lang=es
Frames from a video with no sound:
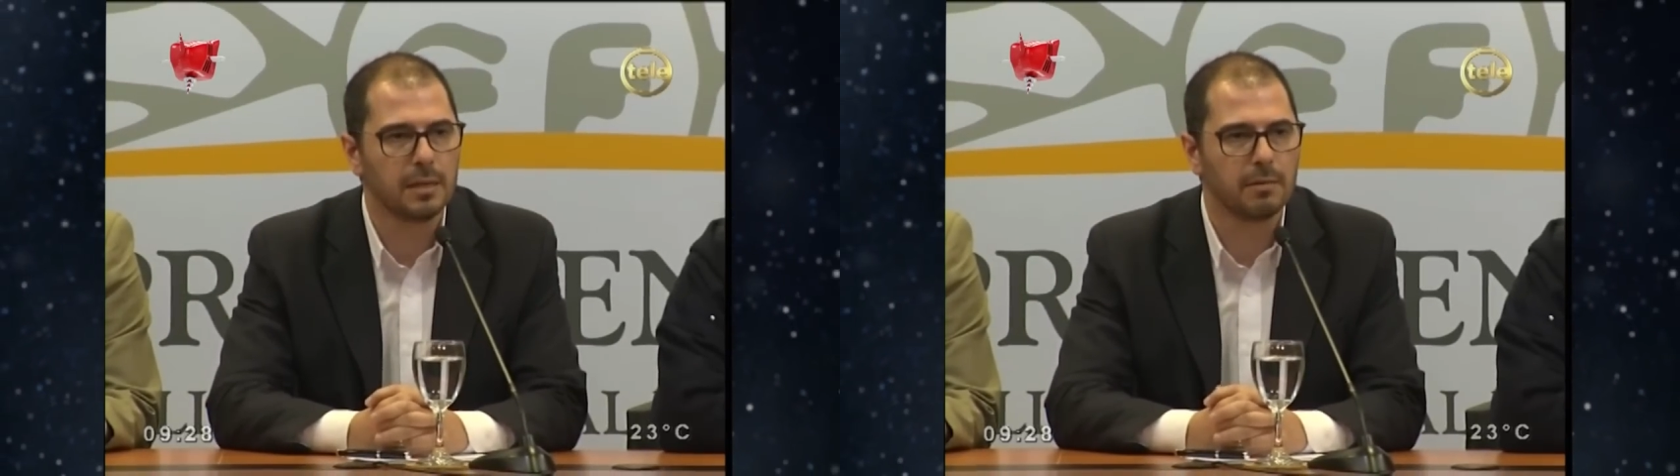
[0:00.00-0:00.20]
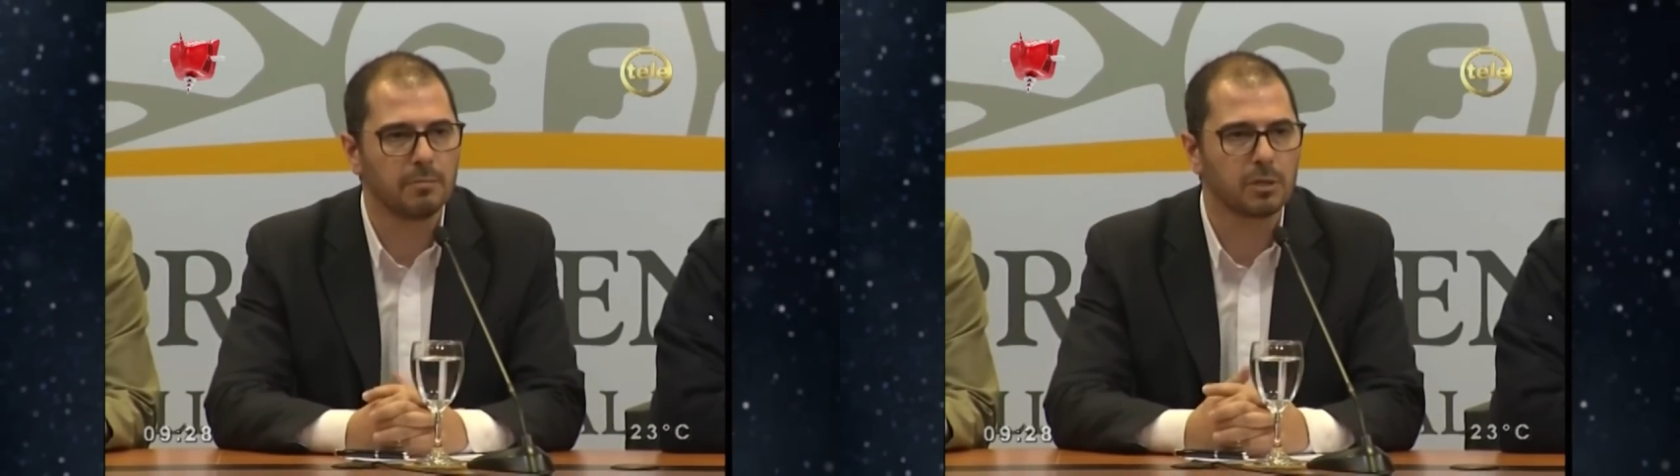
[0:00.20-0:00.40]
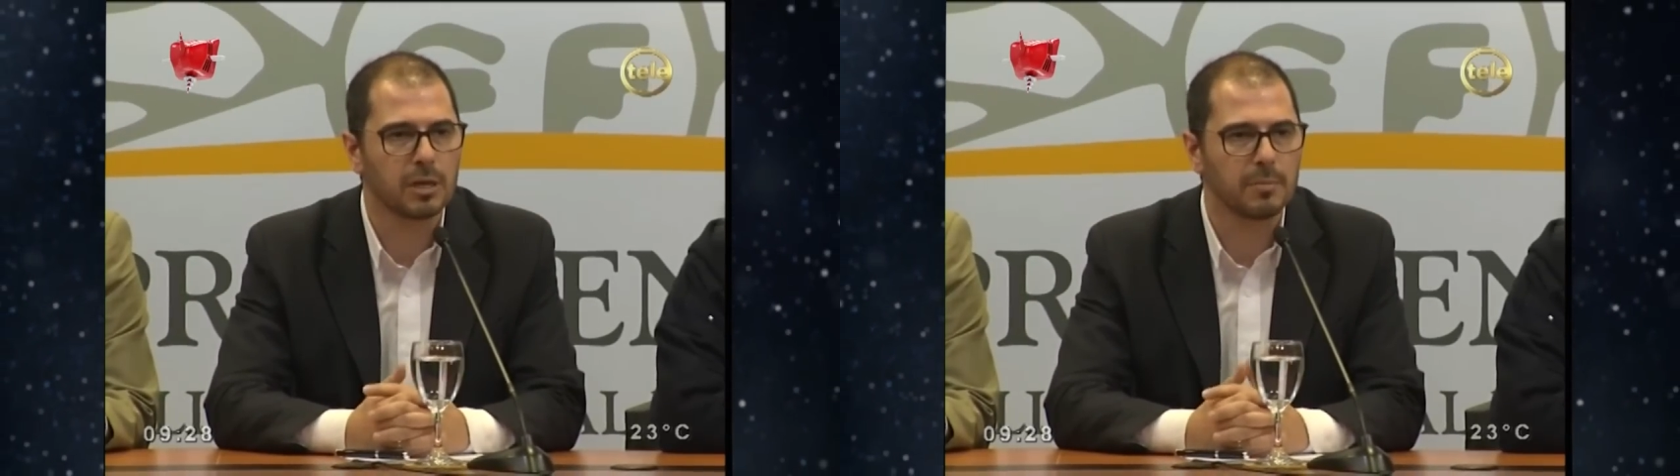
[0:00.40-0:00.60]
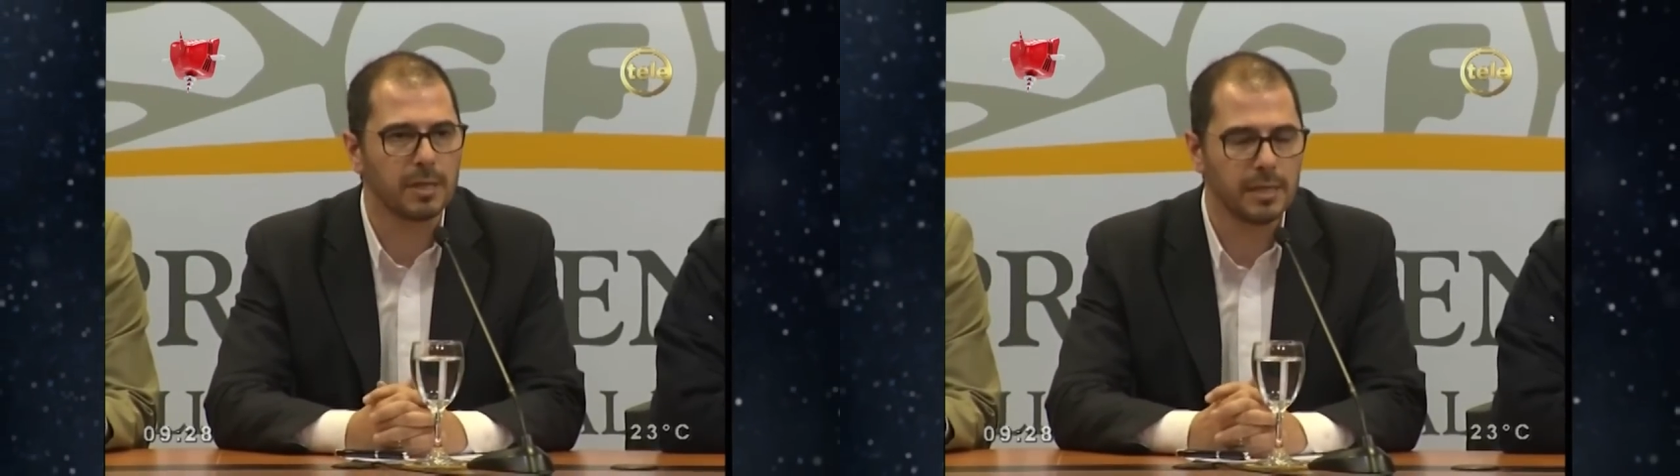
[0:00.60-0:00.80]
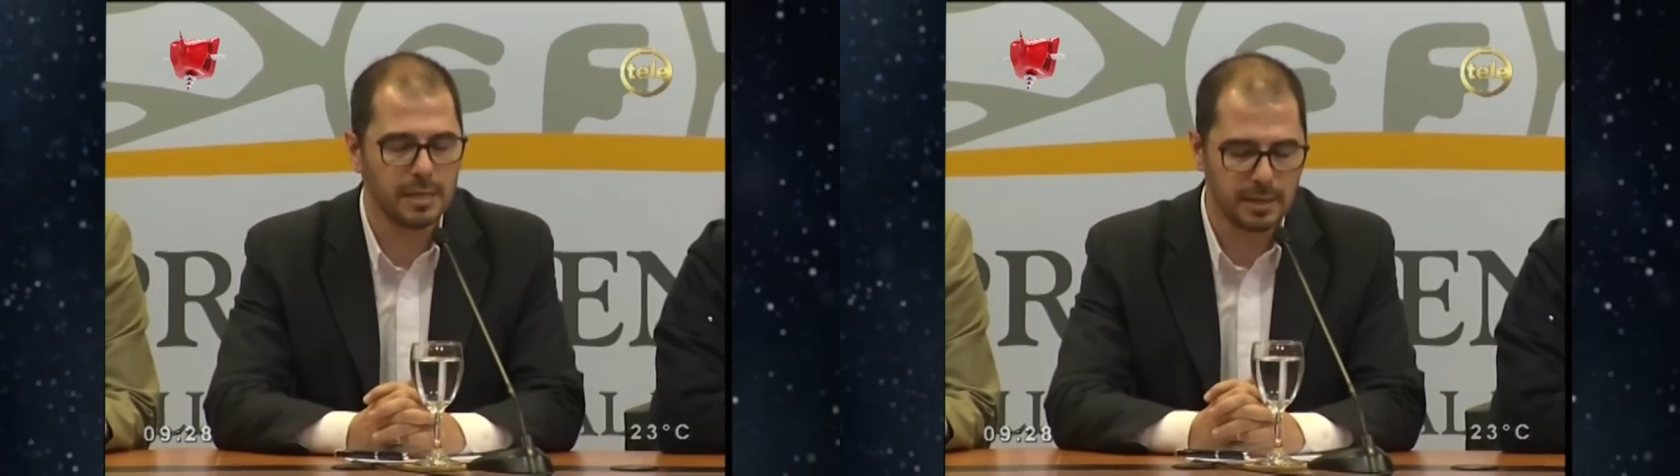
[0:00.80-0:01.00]
le vamos a
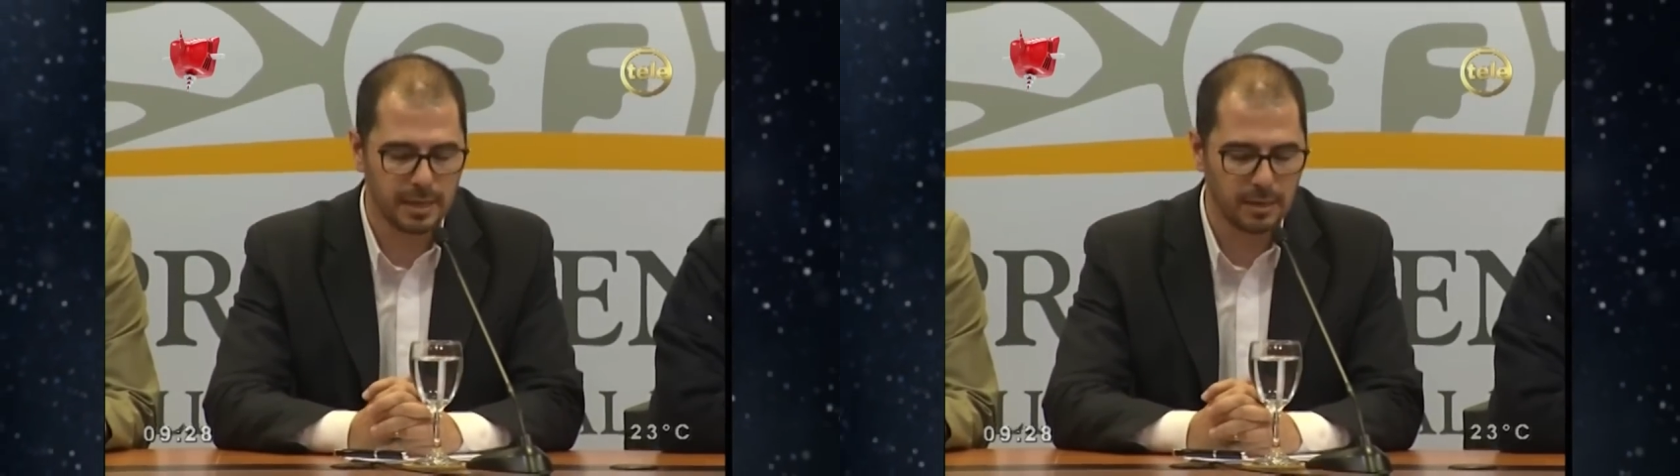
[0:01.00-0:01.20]
pedir a